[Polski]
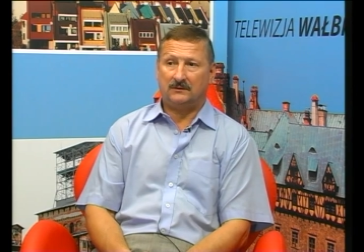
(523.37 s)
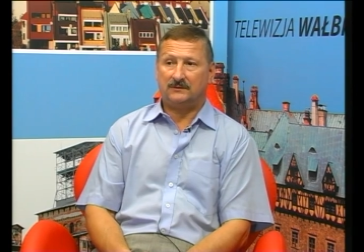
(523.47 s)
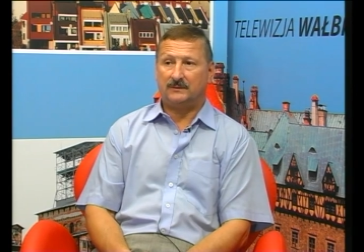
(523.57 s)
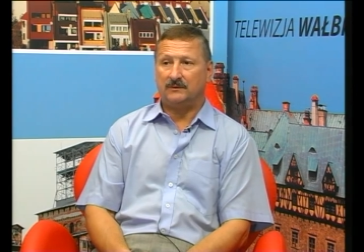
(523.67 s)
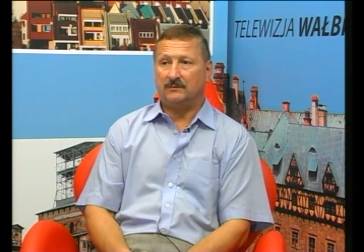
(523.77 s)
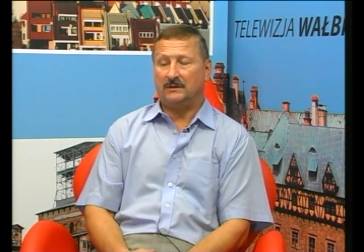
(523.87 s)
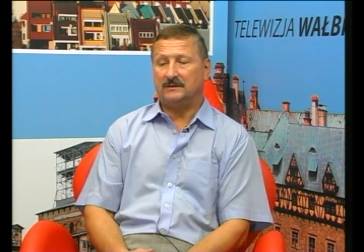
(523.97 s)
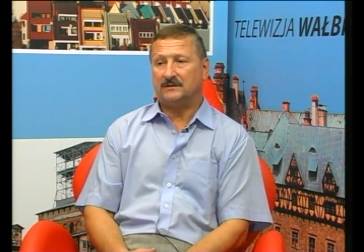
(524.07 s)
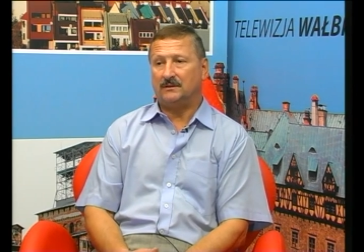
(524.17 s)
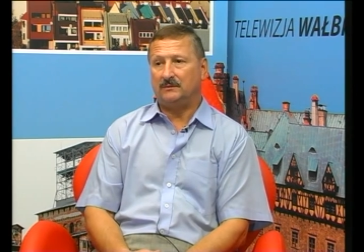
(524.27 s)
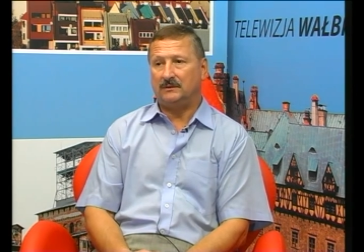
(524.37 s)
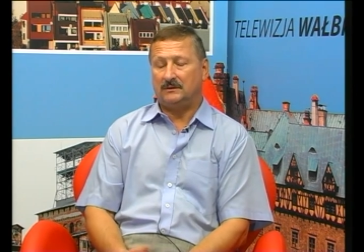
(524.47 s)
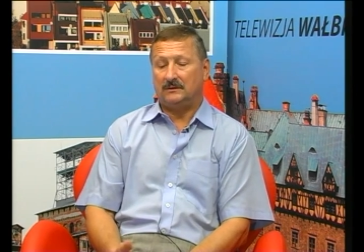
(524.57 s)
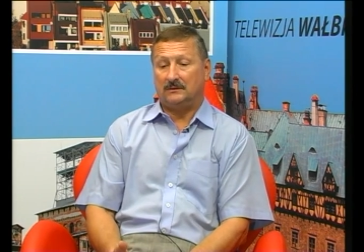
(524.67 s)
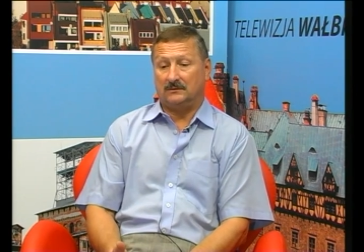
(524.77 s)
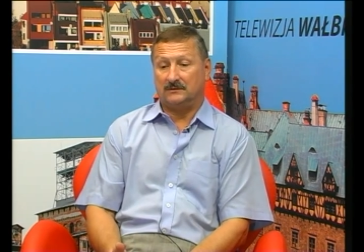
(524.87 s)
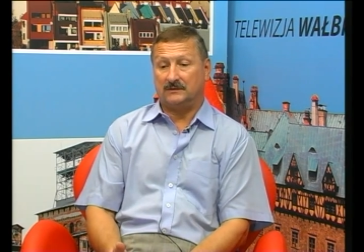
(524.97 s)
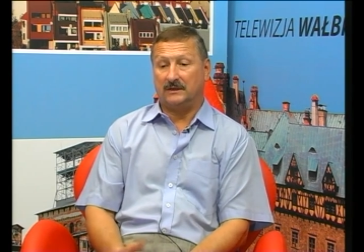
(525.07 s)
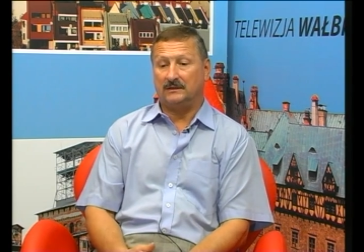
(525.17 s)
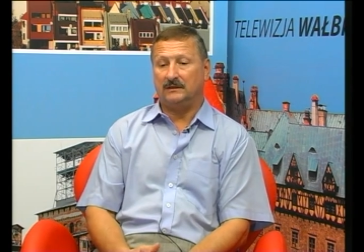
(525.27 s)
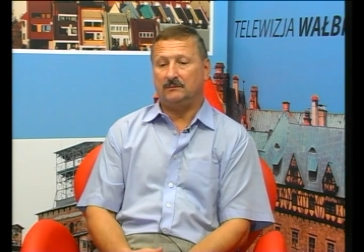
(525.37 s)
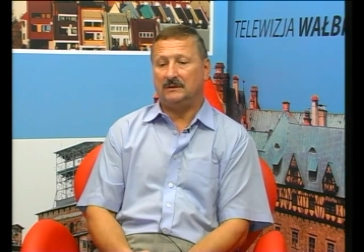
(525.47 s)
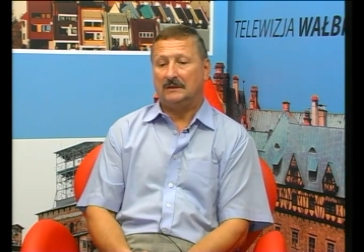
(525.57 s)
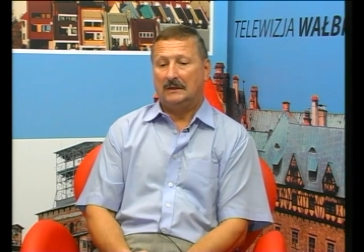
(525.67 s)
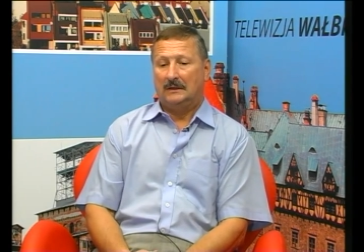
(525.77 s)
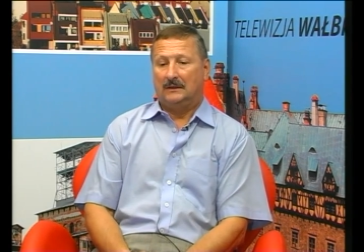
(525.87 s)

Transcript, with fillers: z panią Bielecką i no, z radnymi